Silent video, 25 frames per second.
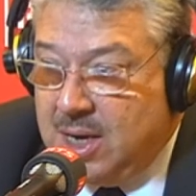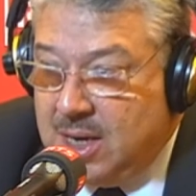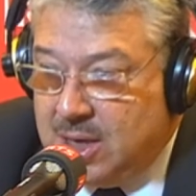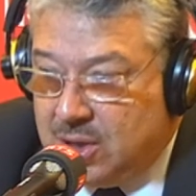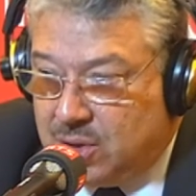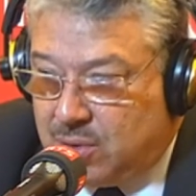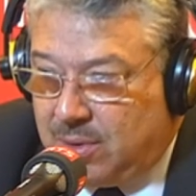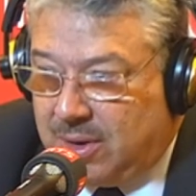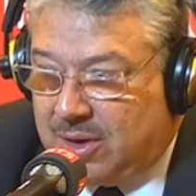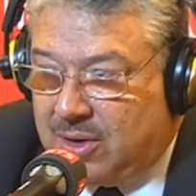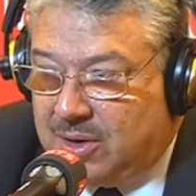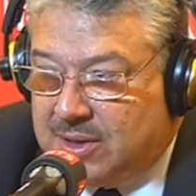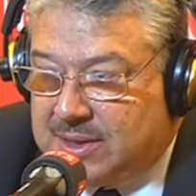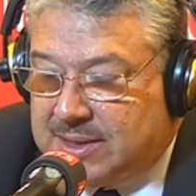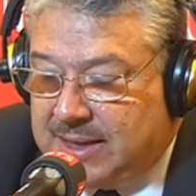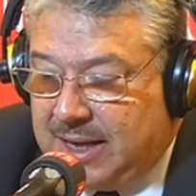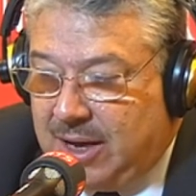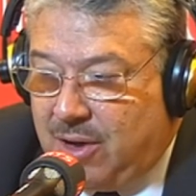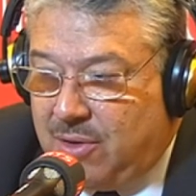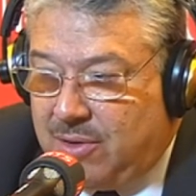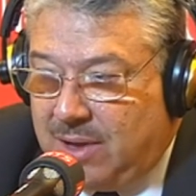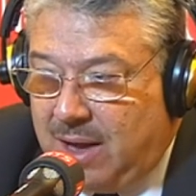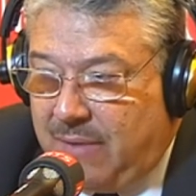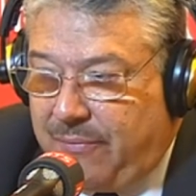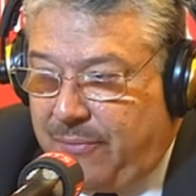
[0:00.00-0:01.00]
Je crois que c'est
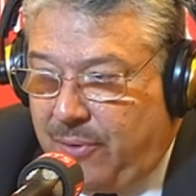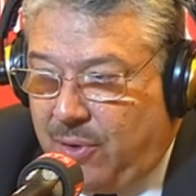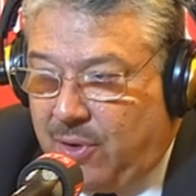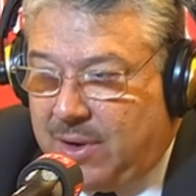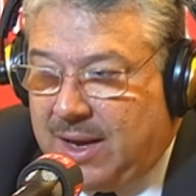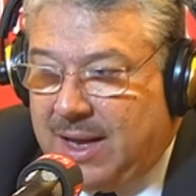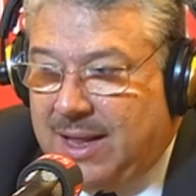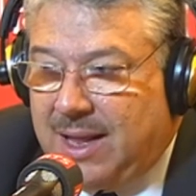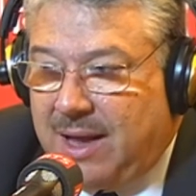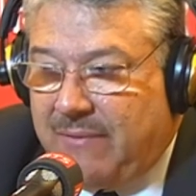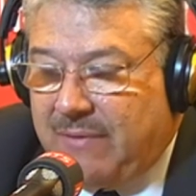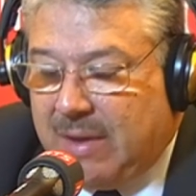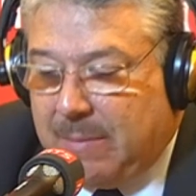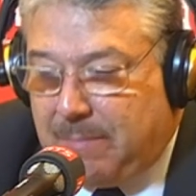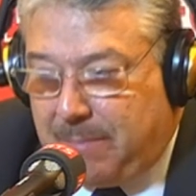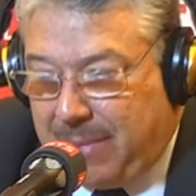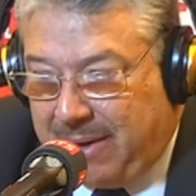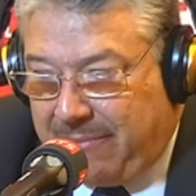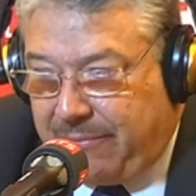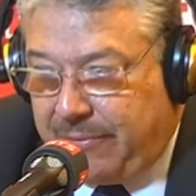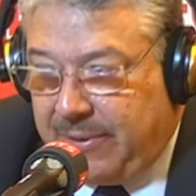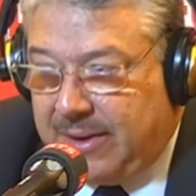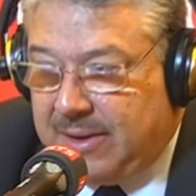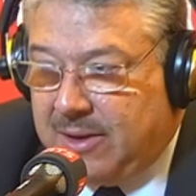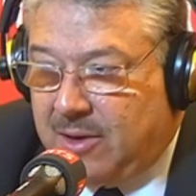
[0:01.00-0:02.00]
un effort qu'elle n'avait pas
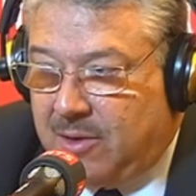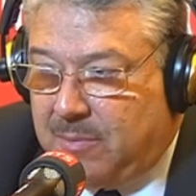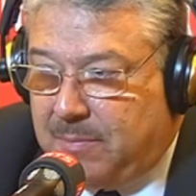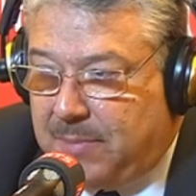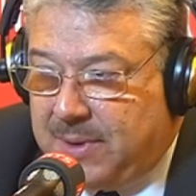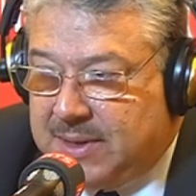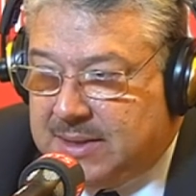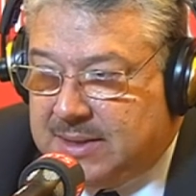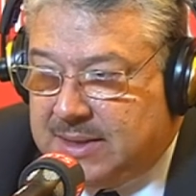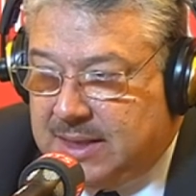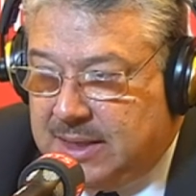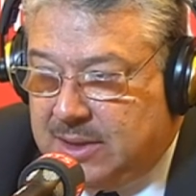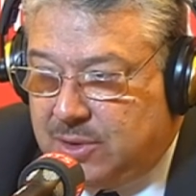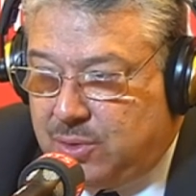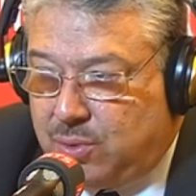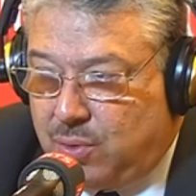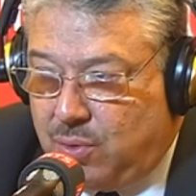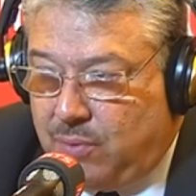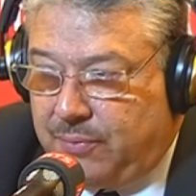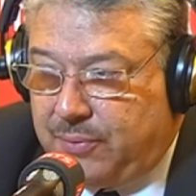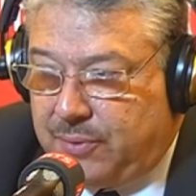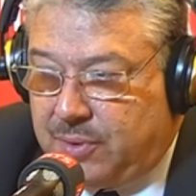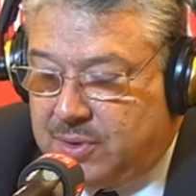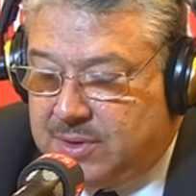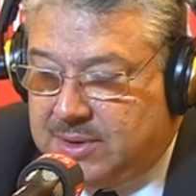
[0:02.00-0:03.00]
fait dans le passé, je
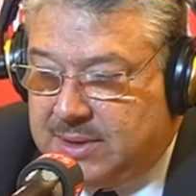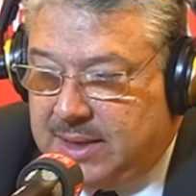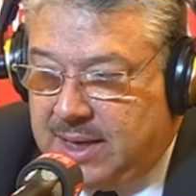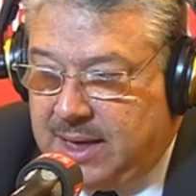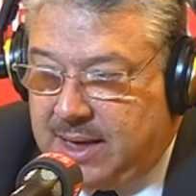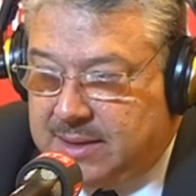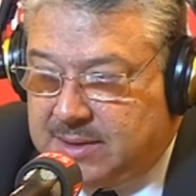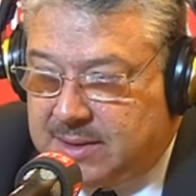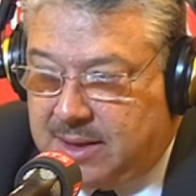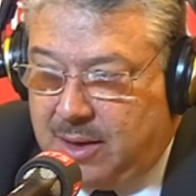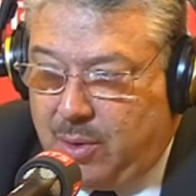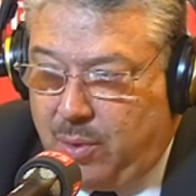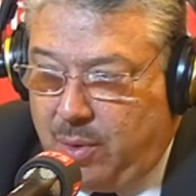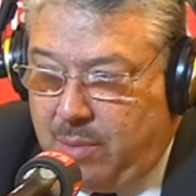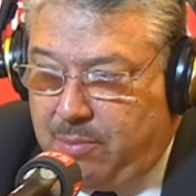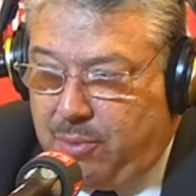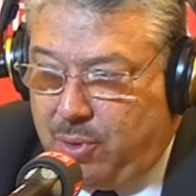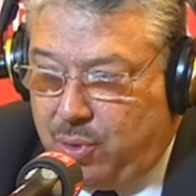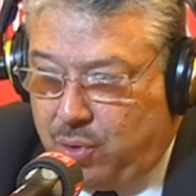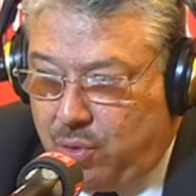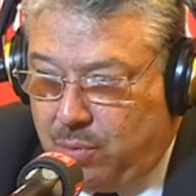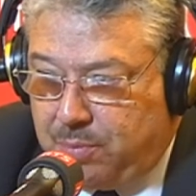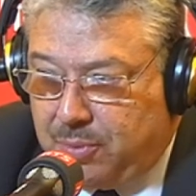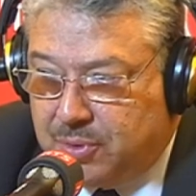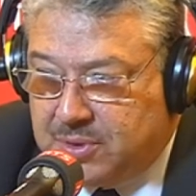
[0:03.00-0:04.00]
trouve que c'est à saluer
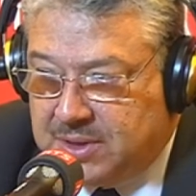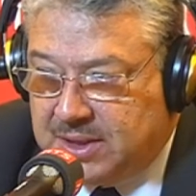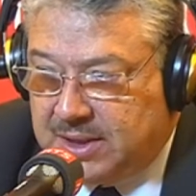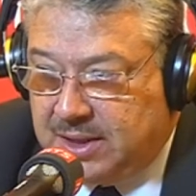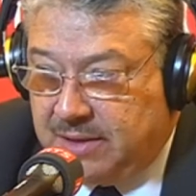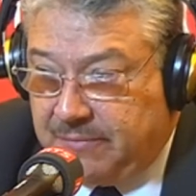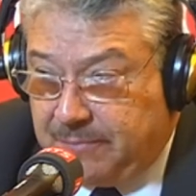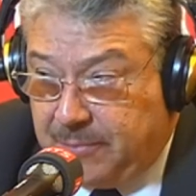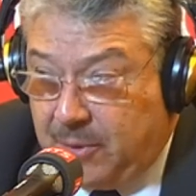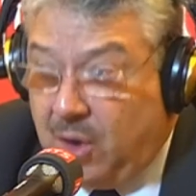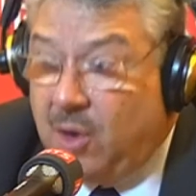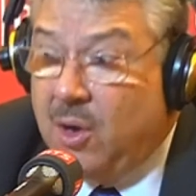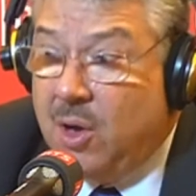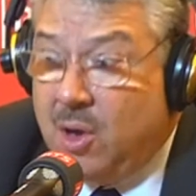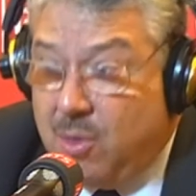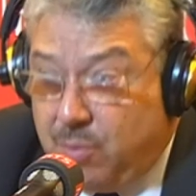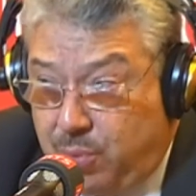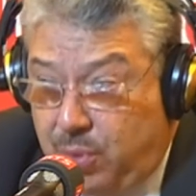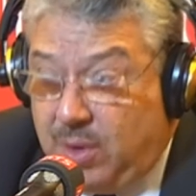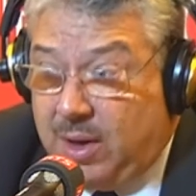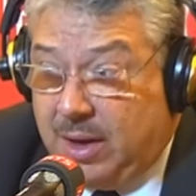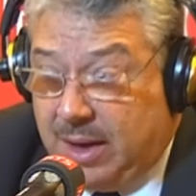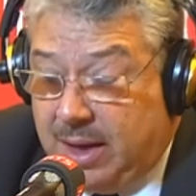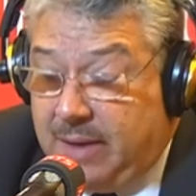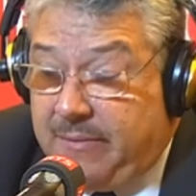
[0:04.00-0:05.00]
plutôt positivement.
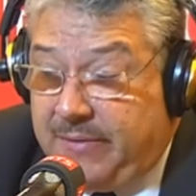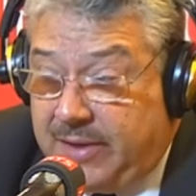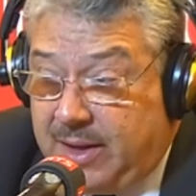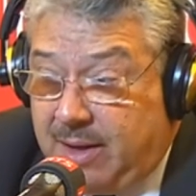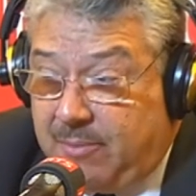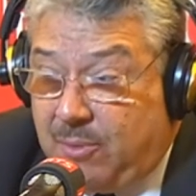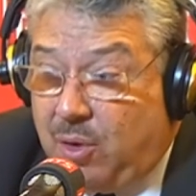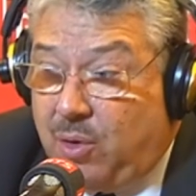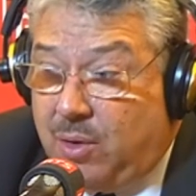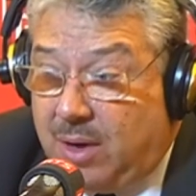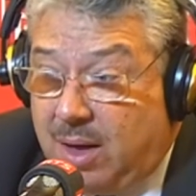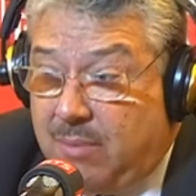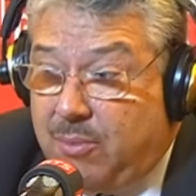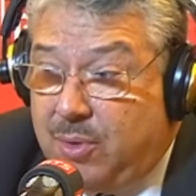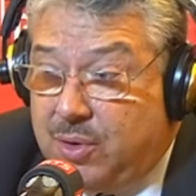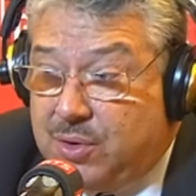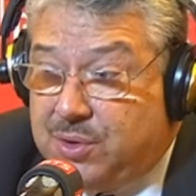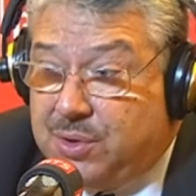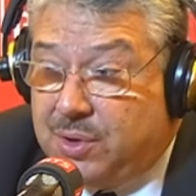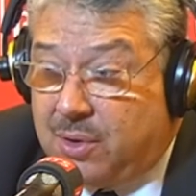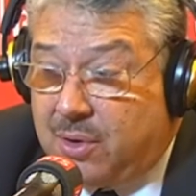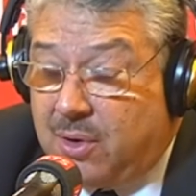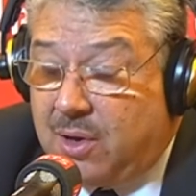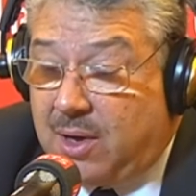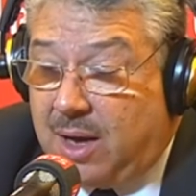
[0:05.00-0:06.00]
Puis évidemment, on la
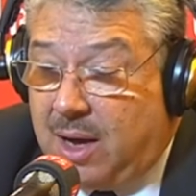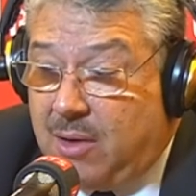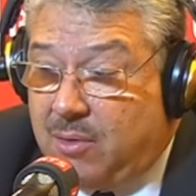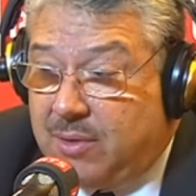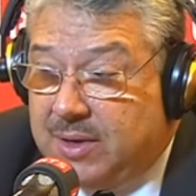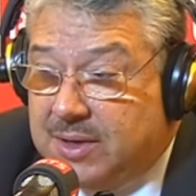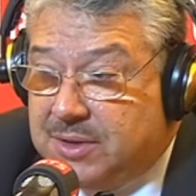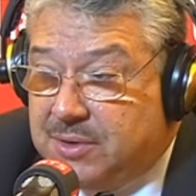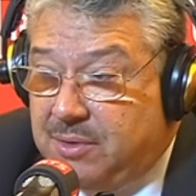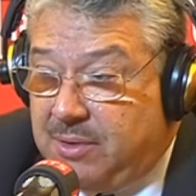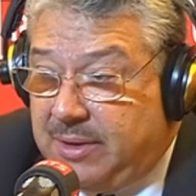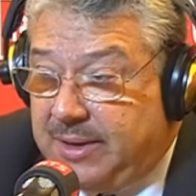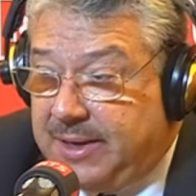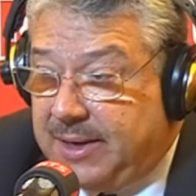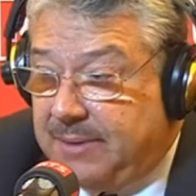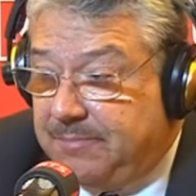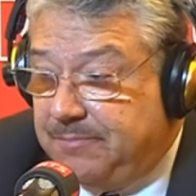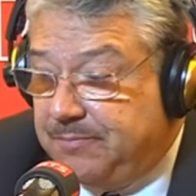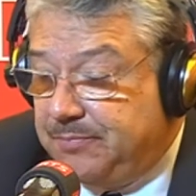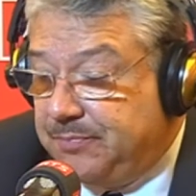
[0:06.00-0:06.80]
mesurera au résultat.